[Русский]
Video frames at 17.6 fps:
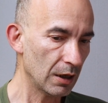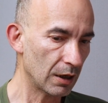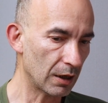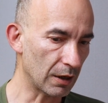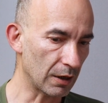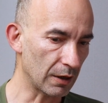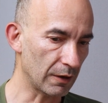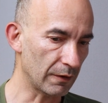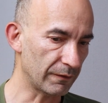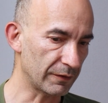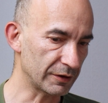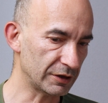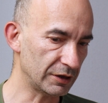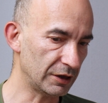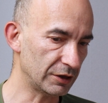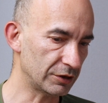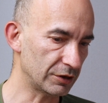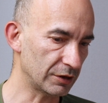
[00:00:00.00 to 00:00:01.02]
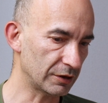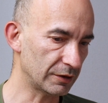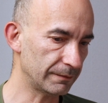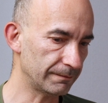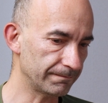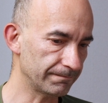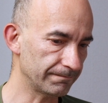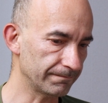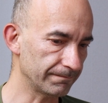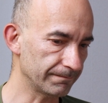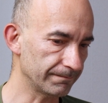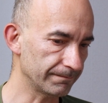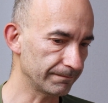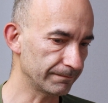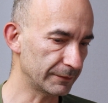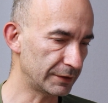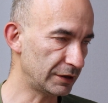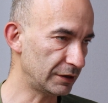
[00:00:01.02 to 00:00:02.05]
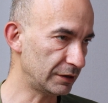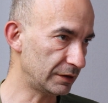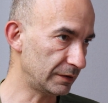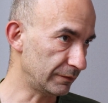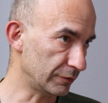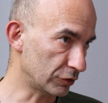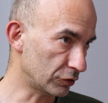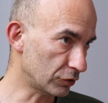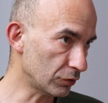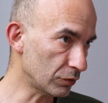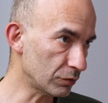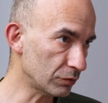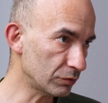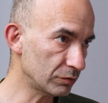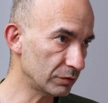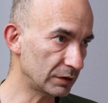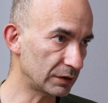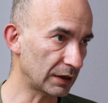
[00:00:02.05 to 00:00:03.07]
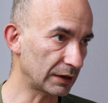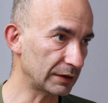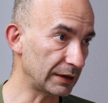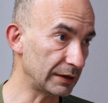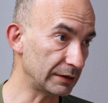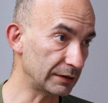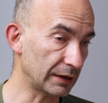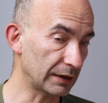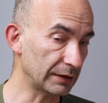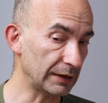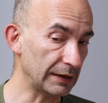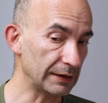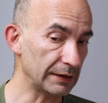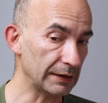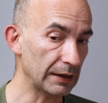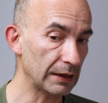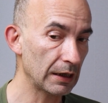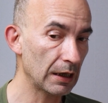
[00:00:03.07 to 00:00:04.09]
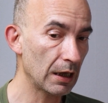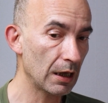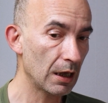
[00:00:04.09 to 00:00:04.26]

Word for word: э, важнейших э, ТВ-шоу и так далее, и так далее.